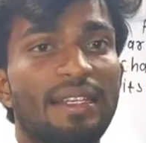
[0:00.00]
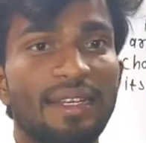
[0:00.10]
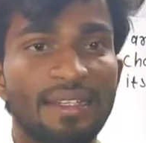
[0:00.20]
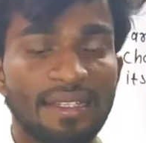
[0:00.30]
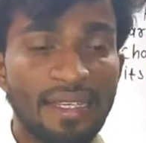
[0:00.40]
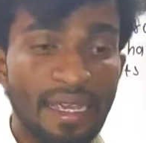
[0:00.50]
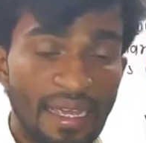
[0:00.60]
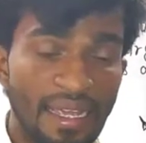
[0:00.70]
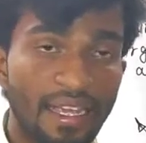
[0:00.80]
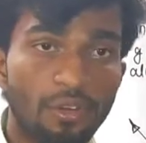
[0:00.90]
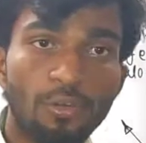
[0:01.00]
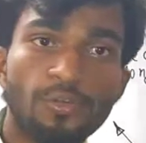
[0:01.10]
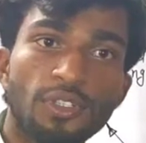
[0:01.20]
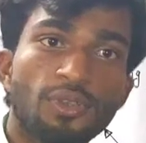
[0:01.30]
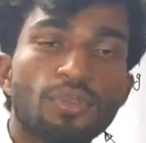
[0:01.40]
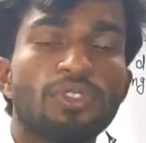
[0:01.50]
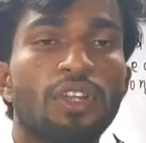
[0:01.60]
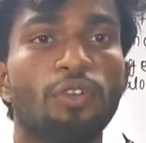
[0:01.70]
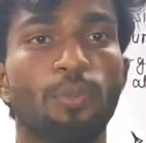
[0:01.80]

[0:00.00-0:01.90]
से एनर्जी एक रूप से दूसरे